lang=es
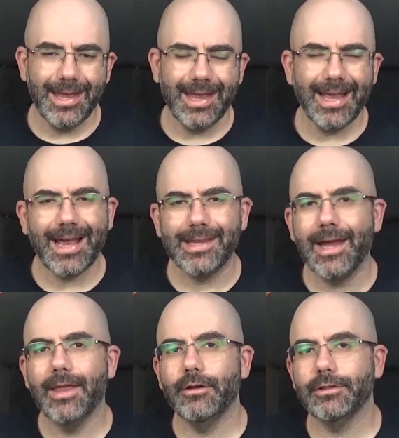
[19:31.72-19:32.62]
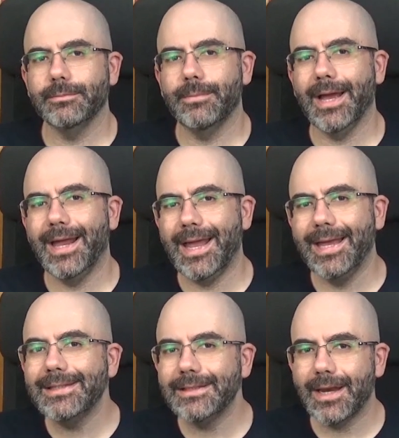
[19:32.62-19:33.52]
encallados, van a la
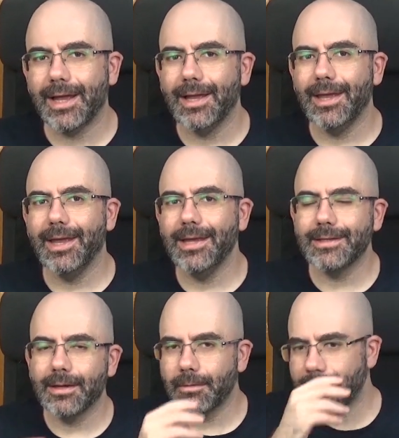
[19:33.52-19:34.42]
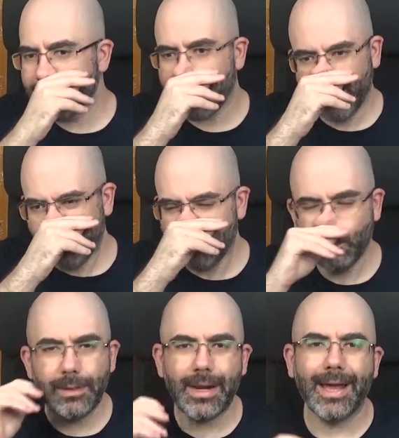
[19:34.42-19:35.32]
isla eh, y se encuentran
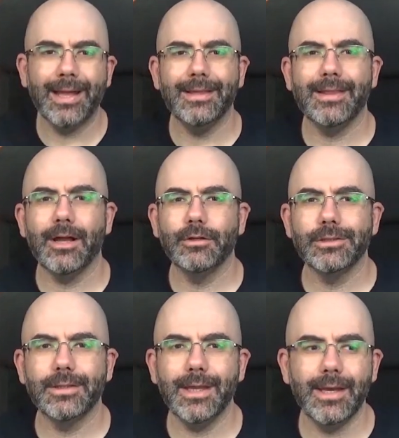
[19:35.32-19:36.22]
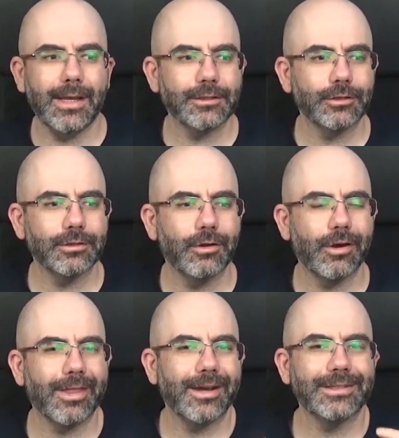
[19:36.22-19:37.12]
con la gente tan hostil, esos
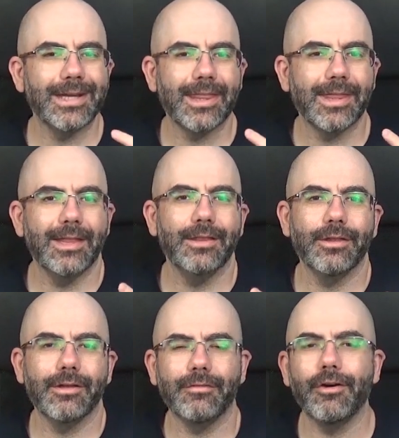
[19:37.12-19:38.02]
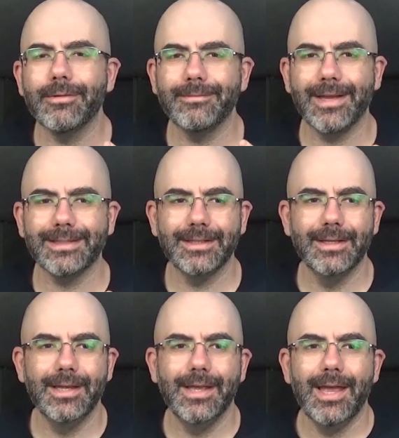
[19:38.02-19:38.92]
corderos naciendo deformes,
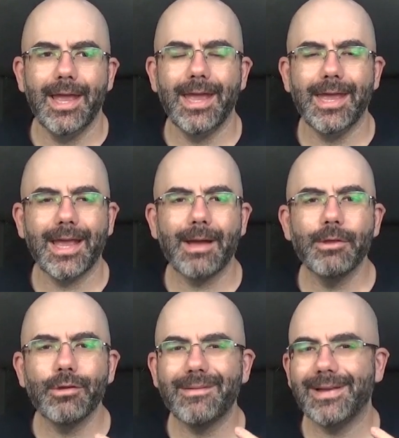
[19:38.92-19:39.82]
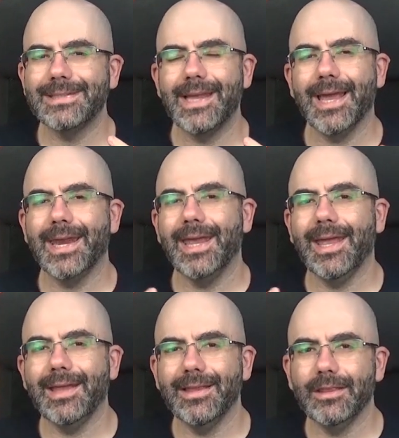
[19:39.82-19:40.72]
eh, que ha habido una
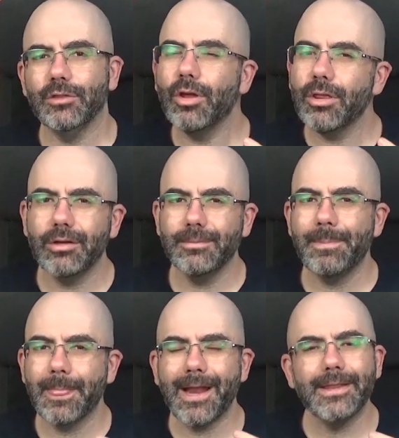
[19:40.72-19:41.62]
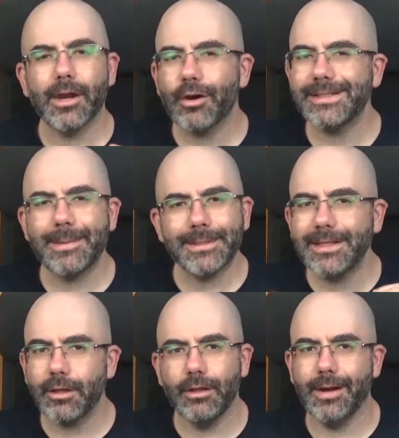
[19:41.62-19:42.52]
masacre, todo, el terror está
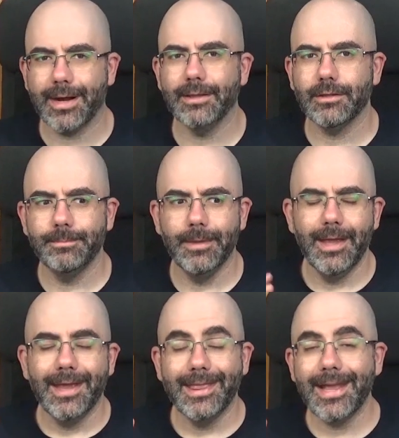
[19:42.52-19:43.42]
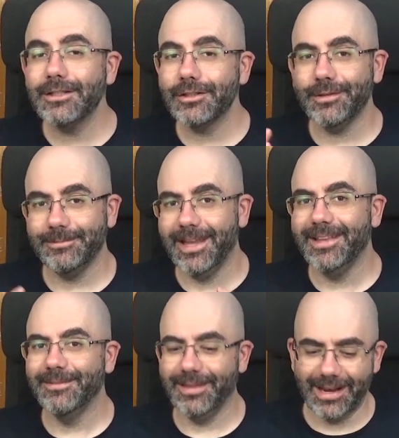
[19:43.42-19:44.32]
presente todo el rato. De hecho,
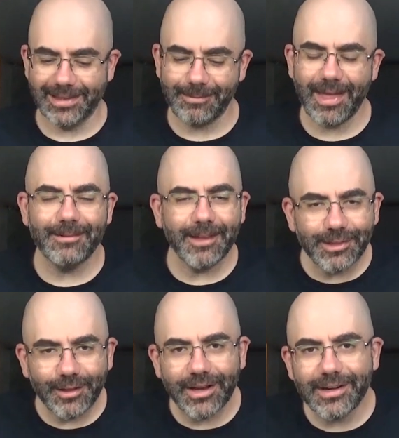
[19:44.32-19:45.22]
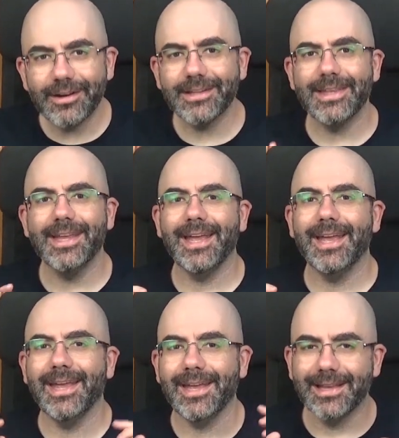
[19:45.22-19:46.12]
el tema del viento del norte,
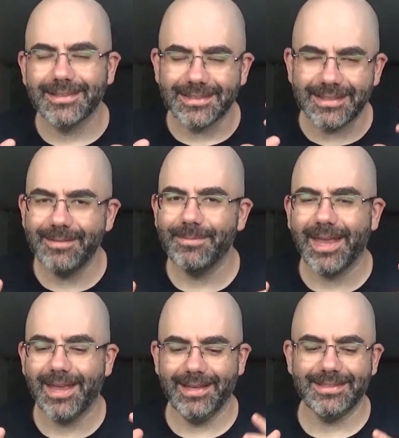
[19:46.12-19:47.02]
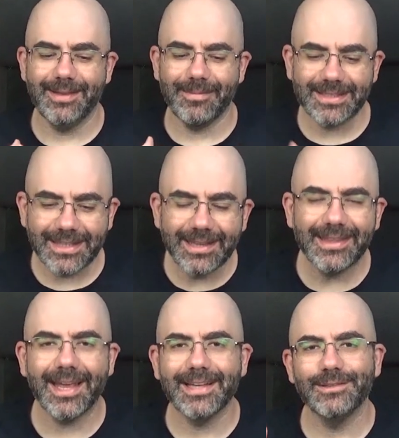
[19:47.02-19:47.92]
que se sepa, que esté
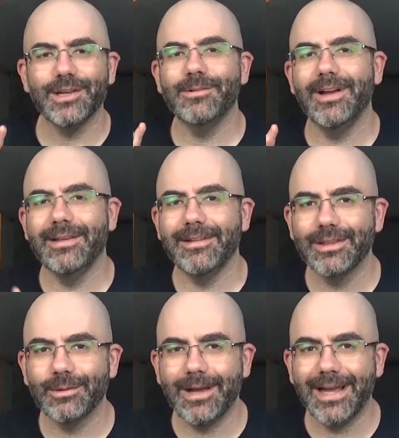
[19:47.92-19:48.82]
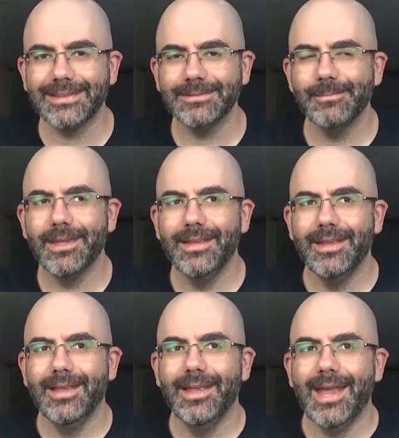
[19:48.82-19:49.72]
presente, que se use como elemento más,
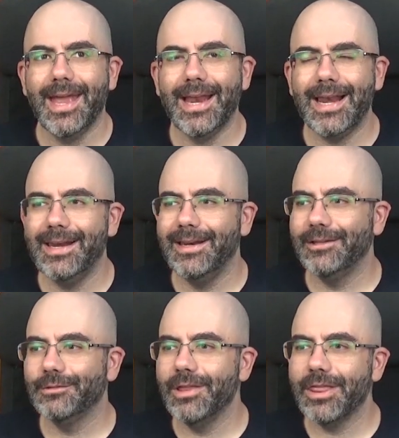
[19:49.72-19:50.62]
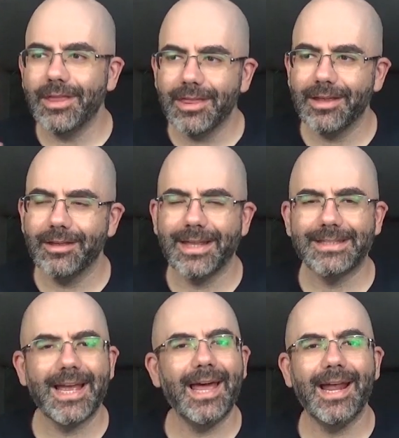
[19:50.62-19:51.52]
el suicidio de
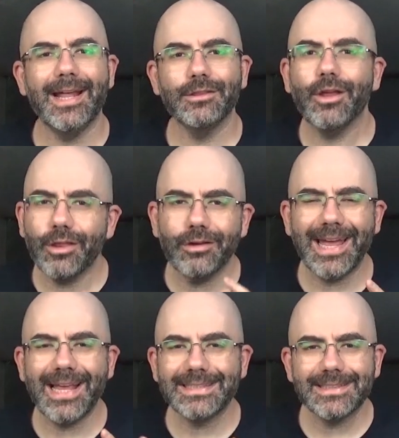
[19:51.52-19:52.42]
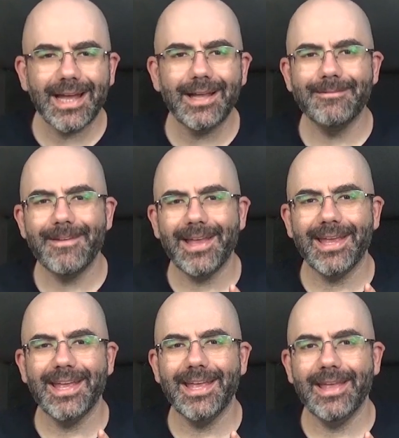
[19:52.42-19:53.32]
Sara, todo está
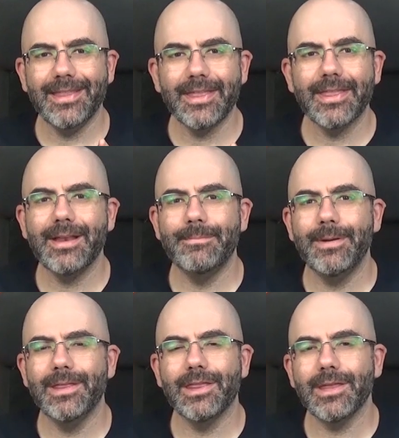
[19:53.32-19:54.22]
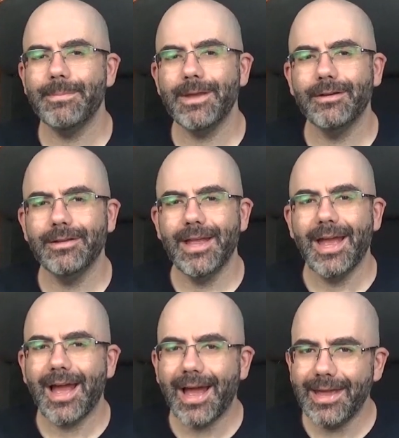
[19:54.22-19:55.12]
eh, desde el principio
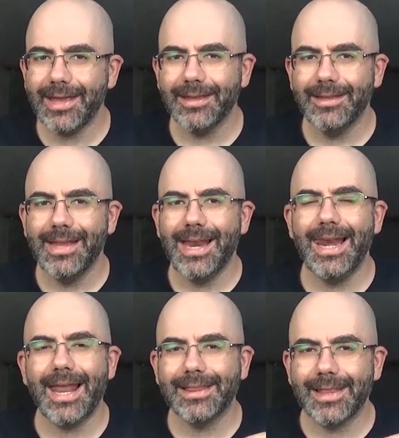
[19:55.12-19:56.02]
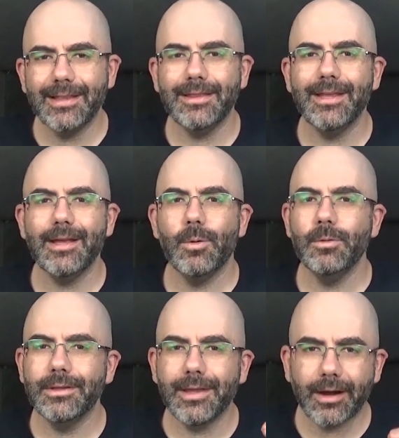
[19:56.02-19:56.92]
ahí latente
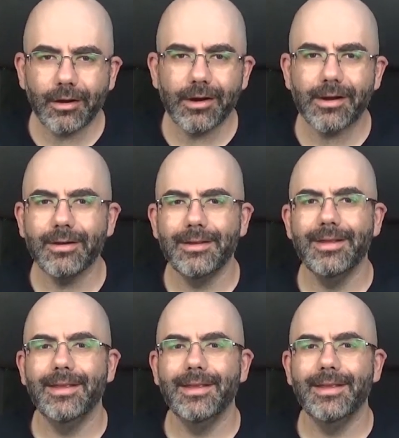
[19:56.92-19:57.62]
un terror